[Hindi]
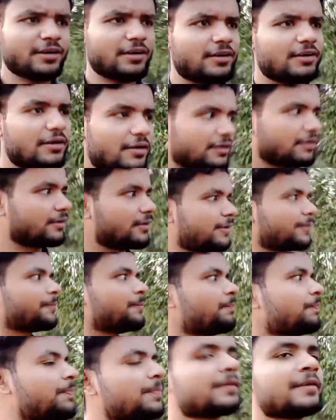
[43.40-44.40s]
और
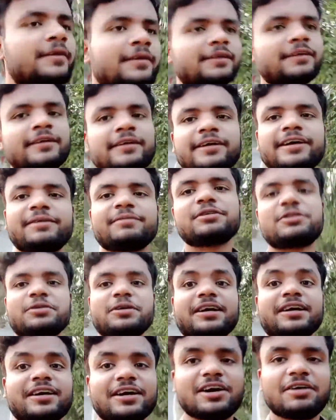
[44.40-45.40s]
अभी
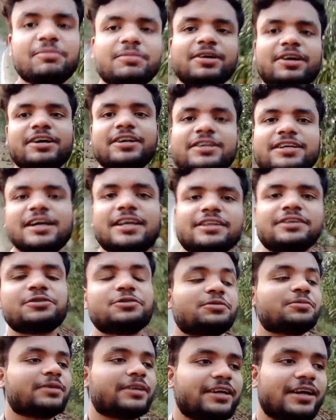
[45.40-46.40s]
थोड़ा गाँव में हरियाली
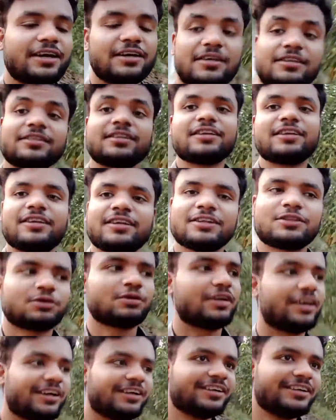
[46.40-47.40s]
घूम रहे हैं आनंद ले लें
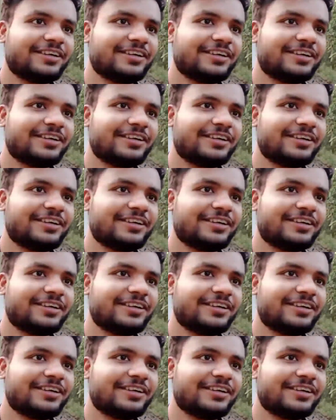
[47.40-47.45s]
थोड़ा